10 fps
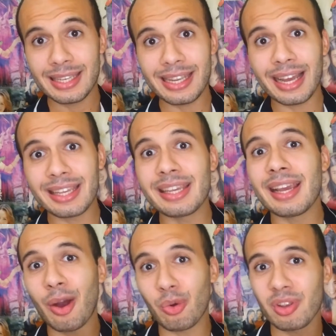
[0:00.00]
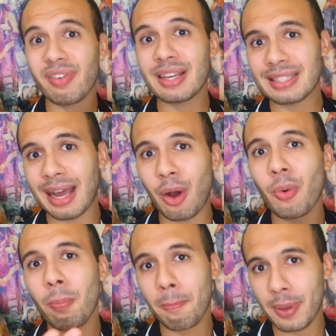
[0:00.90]
E aí a
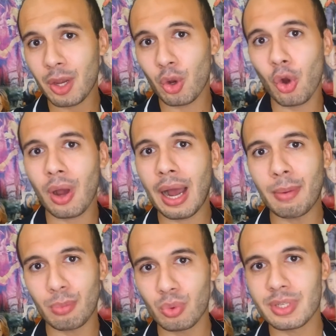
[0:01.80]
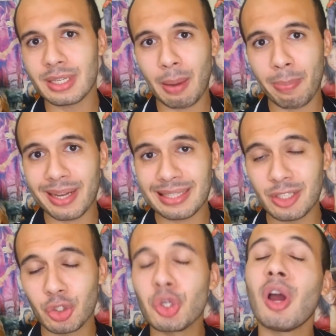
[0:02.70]
Universal pegou a música para
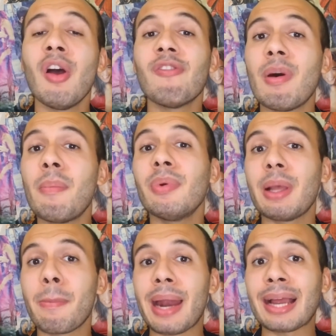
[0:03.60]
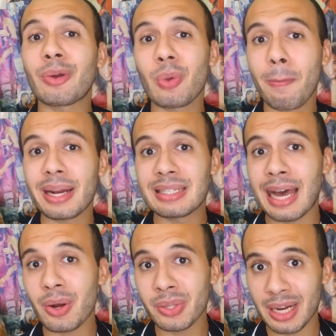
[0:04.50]
Sandy Júnior. Vamos lembrar que o
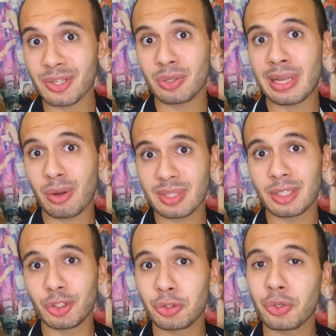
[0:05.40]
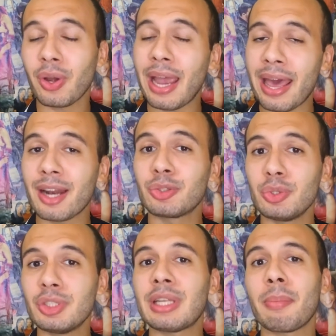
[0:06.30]
empresário internacional de Sandy Júnior era
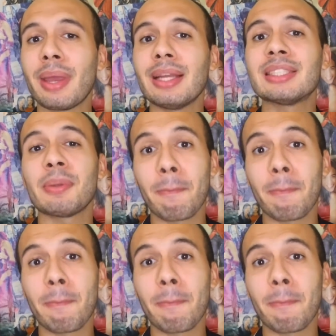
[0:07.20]
justamente